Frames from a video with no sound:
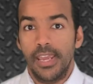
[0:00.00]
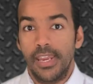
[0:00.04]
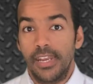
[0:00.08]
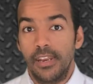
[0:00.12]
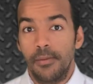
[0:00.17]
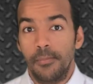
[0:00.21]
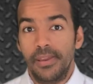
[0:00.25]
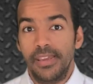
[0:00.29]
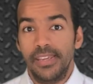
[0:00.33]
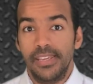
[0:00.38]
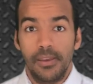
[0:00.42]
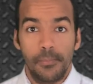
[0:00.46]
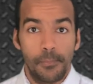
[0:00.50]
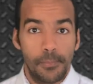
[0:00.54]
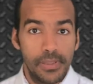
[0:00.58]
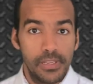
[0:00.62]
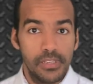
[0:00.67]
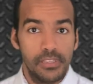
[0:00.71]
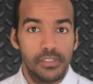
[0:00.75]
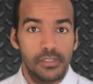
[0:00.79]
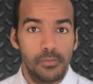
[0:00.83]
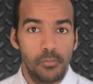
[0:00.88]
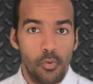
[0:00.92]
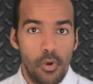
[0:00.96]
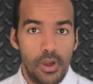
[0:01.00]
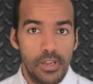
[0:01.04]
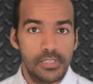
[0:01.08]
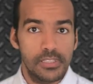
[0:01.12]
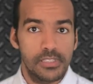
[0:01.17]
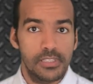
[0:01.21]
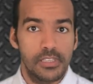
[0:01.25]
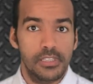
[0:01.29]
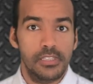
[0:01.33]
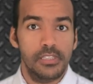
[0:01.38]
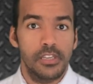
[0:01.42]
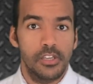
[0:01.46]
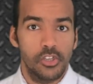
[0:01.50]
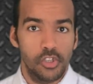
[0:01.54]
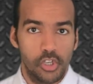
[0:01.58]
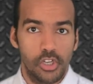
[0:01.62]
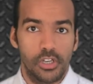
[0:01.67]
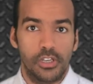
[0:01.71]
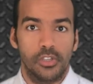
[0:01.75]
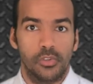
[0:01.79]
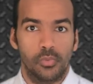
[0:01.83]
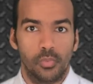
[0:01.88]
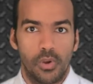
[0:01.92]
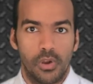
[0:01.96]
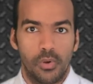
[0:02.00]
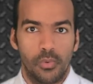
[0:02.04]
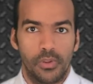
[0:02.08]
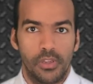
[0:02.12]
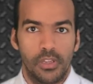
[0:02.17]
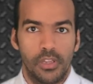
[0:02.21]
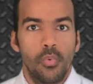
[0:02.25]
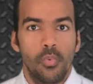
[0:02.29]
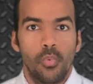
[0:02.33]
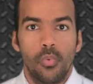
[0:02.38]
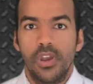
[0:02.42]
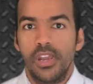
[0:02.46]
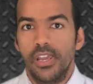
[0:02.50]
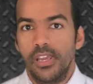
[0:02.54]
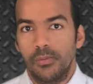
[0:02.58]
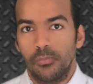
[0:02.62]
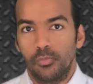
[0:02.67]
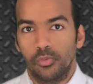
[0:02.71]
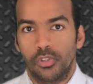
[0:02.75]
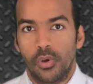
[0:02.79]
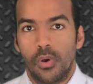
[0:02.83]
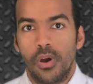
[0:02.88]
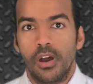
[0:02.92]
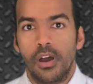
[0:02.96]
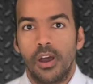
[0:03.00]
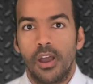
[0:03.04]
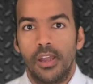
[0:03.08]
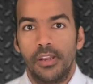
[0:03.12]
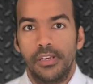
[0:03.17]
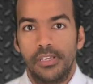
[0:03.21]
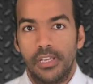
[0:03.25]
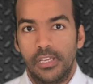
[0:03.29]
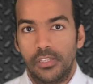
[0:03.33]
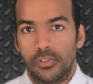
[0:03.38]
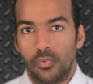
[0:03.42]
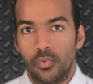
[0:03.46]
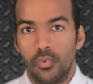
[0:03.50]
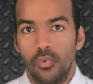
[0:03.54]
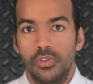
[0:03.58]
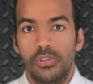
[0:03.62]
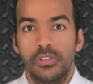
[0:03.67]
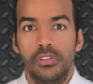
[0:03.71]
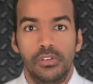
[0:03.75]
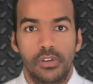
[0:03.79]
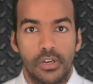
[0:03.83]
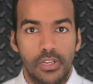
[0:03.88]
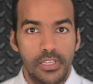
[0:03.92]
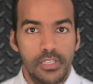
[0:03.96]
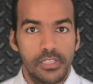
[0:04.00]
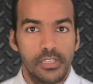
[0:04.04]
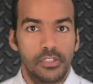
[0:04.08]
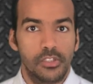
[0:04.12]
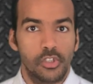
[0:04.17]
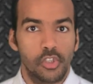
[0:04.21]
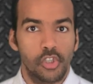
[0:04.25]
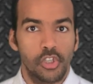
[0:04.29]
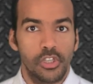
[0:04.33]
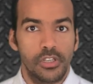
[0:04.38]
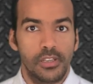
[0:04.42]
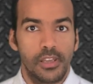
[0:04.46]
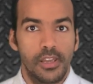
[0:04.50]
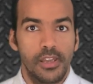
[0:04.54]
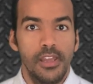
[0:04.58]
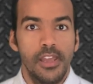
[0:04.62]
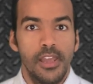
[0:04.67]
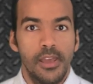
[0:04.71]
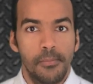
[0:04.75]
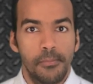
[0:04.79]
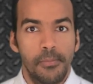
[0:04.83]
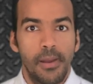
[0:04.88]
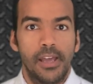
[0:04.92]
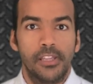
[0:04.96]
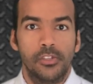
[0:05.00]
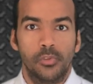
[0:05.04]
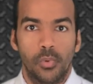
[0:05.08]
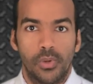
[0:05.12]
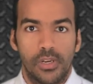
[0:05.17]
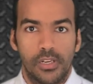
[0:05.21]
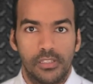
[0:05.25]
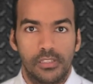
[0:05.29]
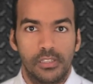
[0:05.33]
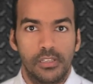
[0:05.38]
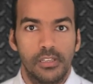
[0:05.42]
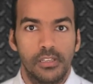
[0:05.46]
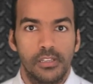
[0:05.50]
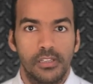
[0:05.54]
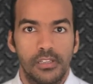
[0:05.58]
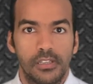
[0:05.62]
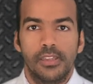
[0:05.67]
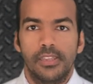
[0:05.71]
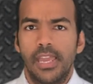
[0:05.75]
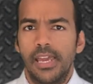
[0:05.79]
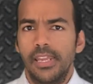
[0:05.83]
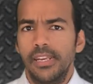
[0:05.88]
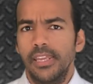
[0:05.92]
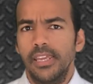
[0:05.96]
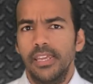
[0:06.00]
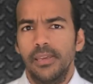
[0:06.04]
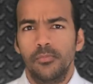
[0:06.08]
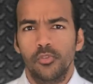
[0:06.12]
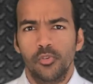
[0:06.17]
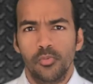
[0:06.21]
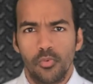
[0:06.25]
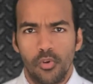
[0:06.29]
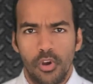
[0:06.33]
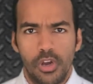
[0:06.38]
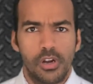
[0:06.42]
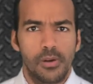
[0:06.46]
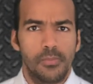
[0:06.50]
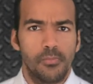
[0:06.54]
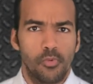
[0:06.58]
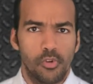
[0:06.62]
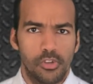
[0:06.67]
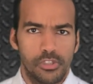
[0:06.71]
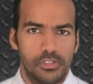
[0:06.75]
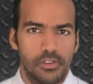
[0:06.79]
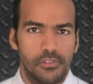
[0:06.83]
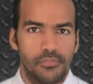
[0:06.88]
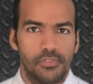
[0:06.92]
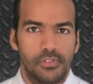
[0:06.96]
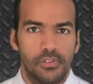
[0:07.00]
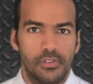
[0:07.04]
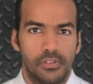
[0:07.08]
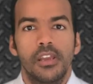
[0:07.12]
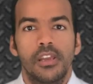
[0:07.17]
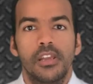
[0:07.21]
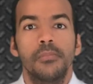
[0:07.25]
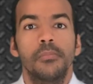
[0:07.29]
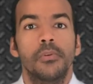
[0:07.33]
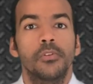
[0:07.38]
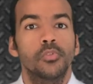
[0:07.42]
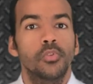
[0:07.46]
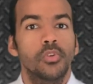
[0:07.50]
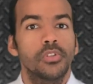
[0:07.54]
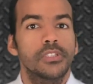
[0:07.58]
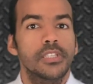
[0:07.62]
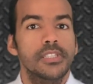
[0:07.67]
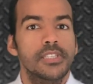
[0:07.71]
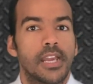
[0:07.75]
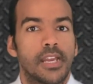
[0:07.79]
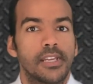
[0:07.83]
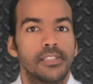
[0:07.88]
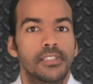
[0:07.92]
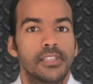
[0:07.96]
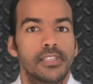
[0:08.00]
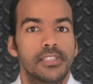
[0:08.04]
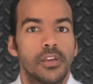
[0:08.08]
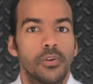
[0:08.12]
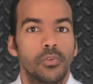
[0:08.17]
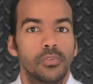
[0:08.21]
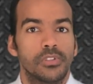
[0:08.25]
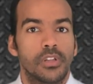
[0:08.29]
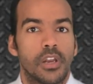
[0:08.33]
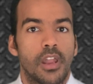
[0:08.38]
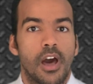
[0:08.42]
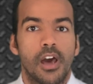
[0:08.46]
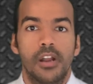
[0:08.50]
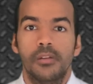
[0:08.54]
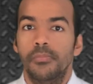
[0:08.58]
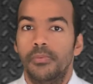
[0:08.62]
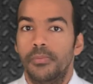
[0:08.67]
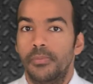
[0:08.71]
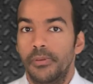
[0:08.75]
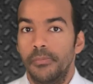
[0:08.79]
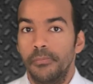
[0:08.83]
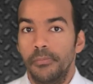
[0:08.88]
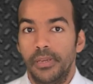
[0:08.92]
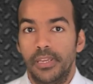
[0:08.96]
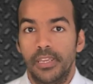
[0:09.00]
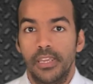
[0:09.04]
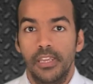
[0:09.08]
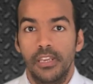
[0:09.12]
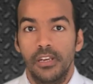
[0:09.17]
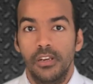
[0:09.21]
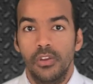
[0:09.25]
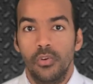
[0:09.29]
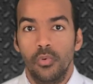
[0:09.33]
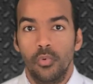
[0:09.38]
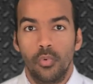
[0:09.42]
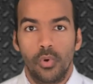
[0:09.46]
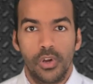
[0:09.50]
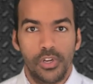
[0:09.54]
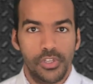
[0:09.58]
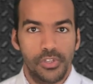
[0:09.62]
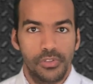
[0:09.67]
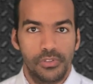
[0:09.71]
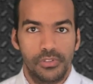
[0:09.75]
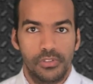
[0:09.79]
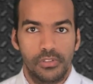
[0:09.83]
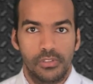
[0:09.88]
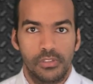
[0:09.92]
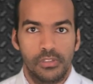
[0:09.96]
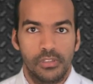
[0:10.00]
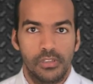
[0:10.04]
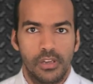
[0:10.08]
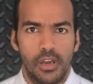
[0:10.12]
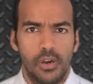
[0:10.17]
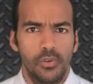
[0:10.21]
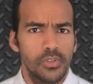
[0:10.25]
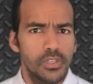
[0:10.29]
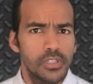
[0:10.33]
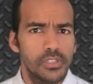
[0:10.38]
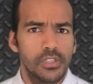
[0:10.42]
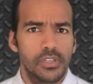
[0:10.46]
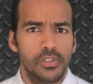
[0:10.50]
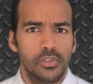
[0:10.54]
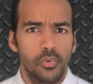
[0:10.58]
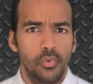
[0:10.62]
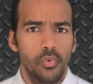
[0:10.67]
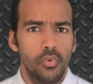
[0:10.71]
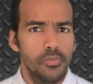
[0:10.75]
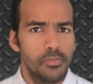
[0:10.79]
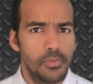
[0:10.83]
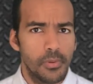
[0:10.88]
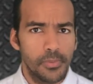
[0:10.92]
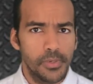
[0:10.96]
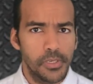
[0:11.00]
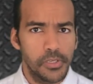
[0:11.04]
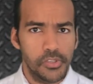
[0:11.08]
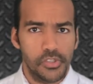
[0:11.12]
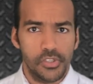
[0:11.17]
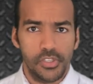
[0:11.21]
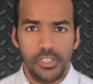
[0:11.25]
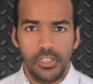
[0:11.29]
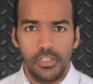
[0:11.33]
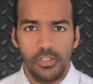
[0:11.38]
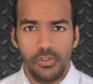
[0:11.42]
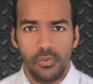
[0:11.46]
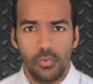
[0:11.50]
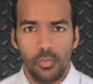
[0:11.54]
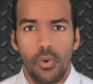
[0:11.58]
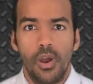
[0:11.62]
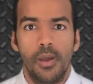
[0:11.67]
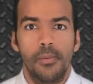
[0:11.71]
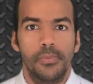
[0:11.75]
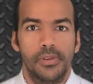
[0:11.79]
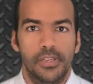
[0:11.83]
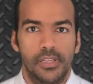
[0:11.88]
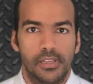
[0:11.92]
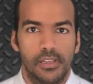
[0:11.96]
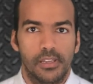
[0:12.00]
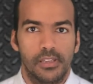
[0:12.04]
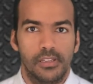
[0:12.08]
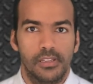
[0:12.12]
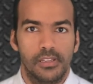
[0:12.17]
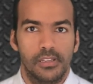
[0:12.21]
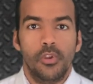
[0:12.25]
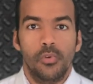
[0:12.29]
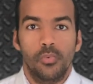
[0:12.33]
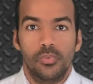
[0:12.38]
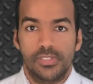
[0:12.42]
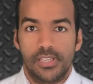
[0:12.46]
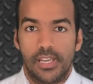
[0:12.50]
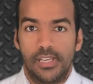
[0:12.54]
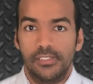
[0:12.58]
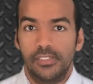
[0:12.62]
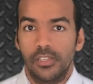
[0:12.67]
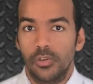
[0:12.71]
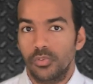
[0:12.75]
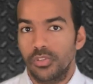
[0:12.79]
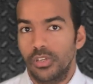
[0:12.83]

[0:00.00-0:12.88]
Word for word: إنما هي بنت مؤسس شركة واوي وهي المتوقع إنها تكون رئيسة الشركة بعد والدها يعني هي مش مجرد موظفة الموضوع ده ساعتها زود الحرب بين بكين وواشنطن أو نقدر نقول ما بين الصين وأمريكا وساعتها